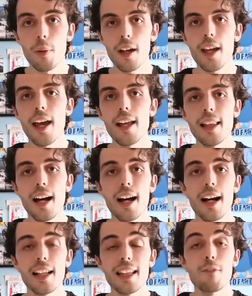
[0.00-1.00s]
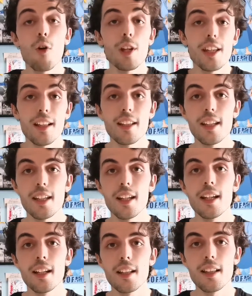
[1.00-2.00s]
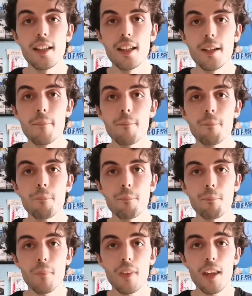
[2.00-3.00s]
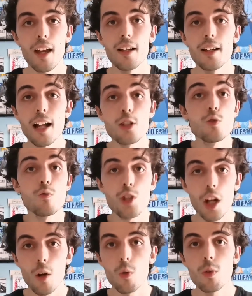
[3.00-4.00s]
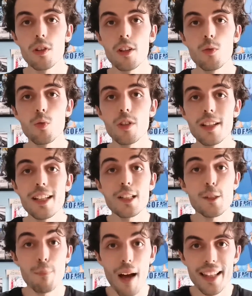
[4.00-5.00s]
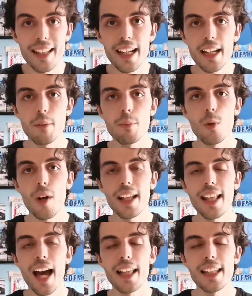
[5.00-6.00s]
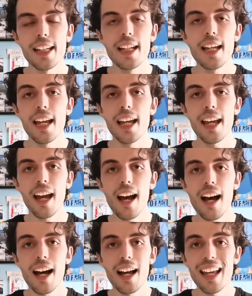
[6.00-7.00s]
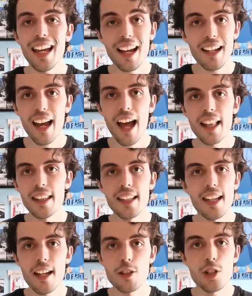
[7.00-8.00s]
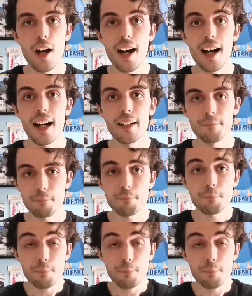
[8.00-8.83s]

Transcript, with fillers: perché la, la voglia di, di mm, eh, aggiungere contenuti, di espandere il mio canale era, era grande, già,